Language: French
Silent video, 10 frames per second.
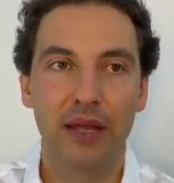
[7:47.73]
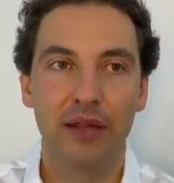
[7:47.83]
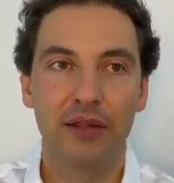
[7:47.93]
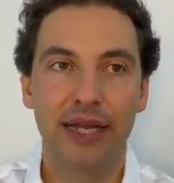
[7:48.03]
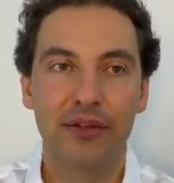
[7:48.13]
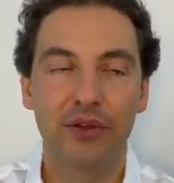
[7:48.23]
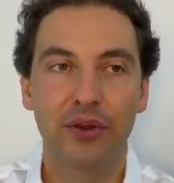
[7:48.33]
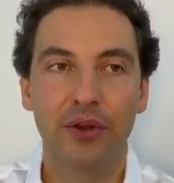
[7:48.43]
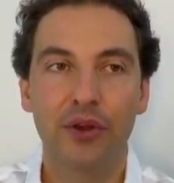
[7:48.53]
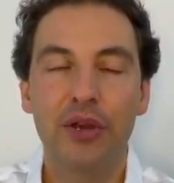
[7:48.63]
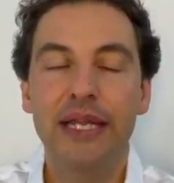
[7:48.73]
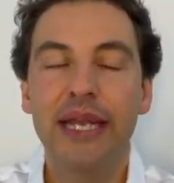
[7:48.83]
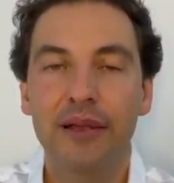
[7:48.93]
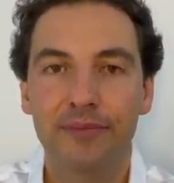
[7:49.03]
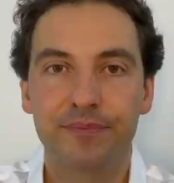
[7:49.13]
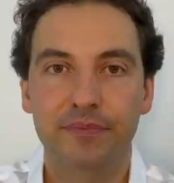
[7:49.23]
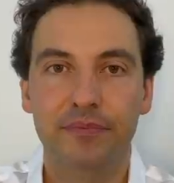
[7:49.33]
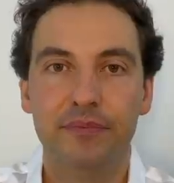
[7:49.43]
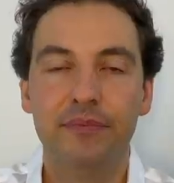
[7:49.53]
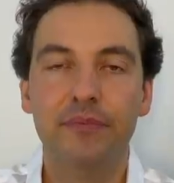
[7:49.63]
d'être de, reliés
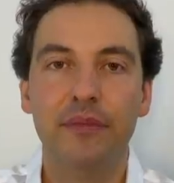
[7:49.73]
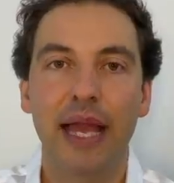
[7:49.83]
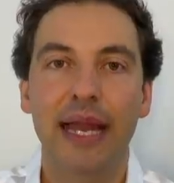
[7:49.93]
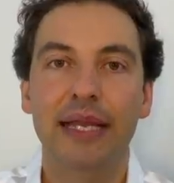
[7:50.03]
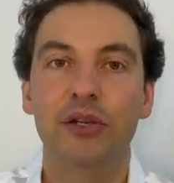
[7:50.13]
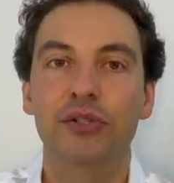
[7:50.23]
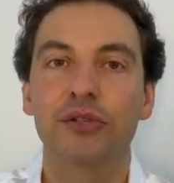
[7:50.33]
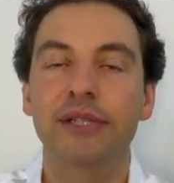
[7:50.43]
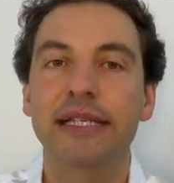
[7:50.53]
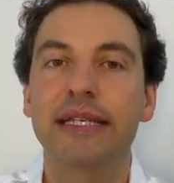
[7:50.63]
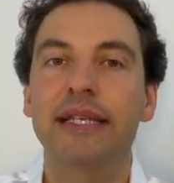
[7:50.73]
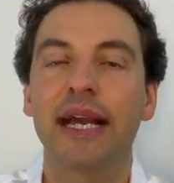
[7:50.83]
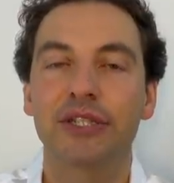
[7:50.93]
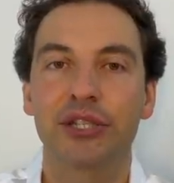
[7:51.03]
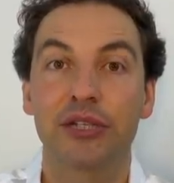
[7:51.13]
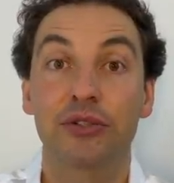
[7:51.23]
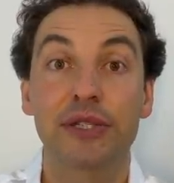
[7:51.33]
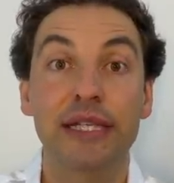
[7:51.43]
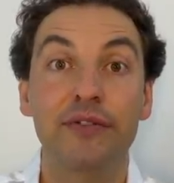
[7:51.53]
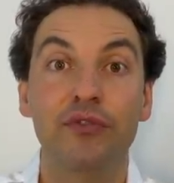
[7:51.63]
à quelque chose qui cache, quelque
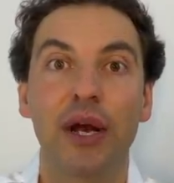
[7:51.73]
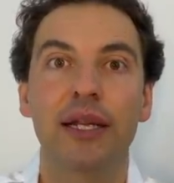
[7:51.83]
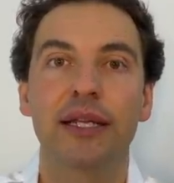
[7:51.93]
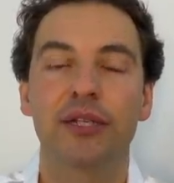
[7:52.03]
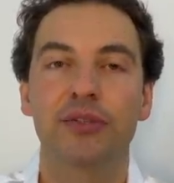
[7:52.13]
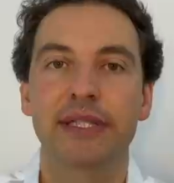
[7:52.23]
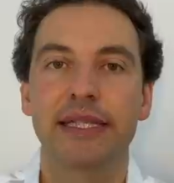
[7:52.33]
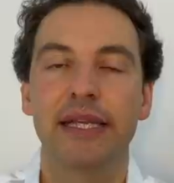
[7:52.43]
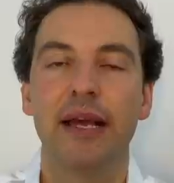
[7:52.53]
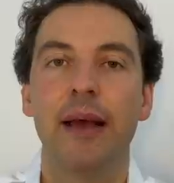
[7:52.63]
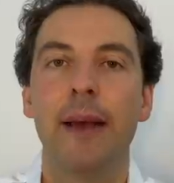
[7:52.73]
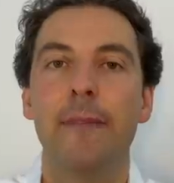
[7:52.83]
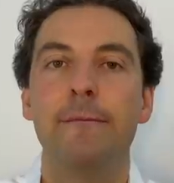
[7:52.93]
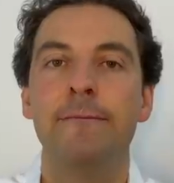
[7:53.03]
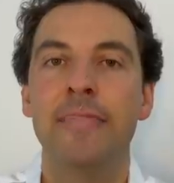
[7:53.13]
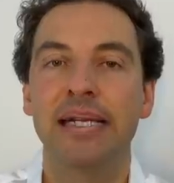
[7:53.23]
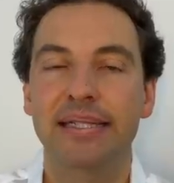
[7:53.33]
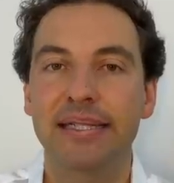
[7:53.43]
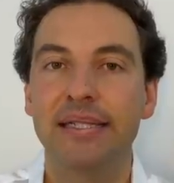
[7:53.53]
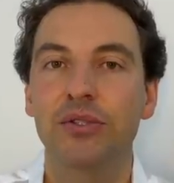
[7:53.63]
chose qui voile, quelque chose qui est
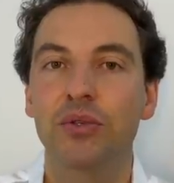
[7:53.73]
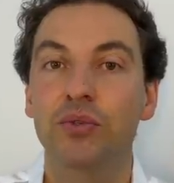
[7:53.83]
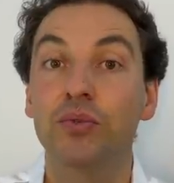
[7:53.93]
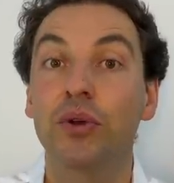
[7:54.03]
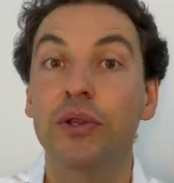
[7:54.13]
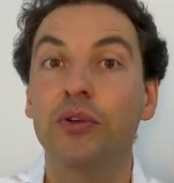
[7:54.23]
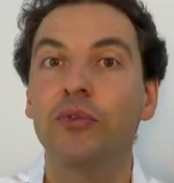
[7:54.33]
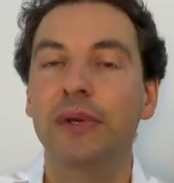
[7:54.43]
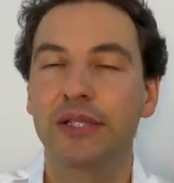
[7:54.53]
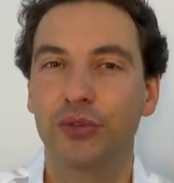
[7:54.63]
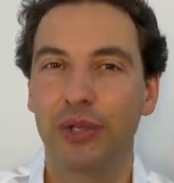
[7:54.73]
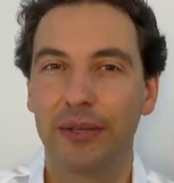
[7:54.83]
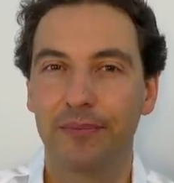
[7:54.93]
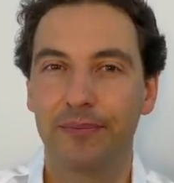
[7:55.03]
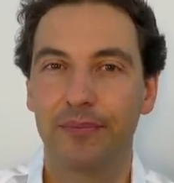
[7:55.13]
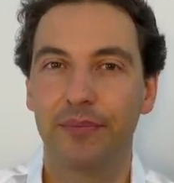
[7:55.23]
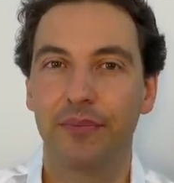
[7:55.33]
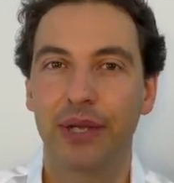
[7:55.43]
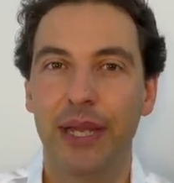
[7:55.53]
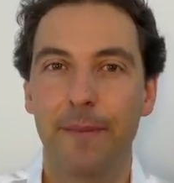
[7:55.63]
masqué, surtout relié au masculin.
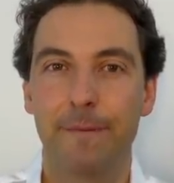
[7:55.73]
OK?